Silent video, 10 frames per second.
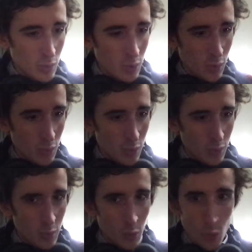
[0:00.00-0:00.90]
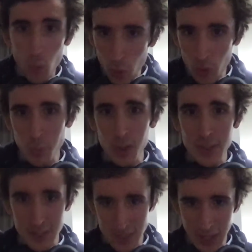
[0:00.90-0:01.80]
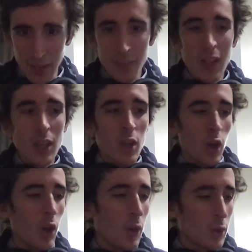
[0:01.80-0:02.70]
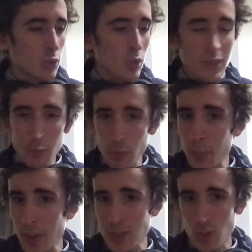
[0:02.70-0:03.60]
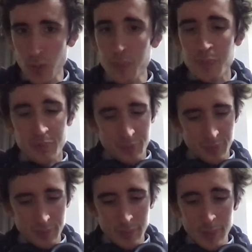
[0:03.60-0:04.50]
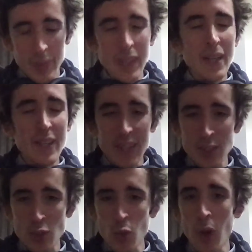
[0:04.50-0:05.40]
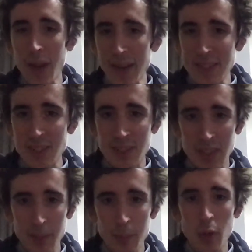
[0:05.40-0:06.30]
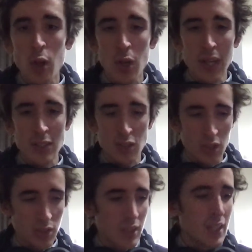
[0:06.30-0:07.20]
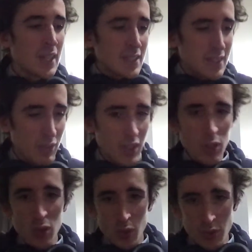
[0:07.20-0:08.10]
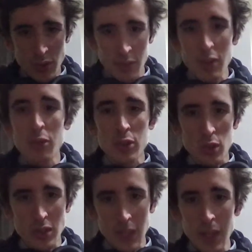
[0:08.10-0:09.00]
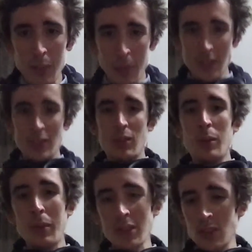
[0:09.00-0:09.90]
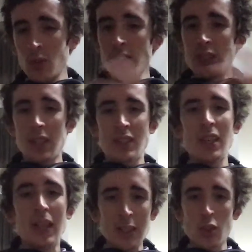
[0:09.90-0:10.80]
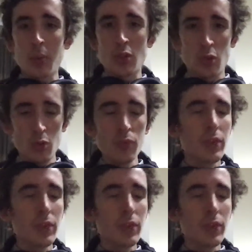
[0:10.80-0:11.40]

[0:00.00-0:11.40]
le, ronronnement d'un chat Dans des vibrations qui sont extrêmement relaxantes. Ça veut dire que vous savez, votre chat, imaginons j'ai un chat là sur mes genoux,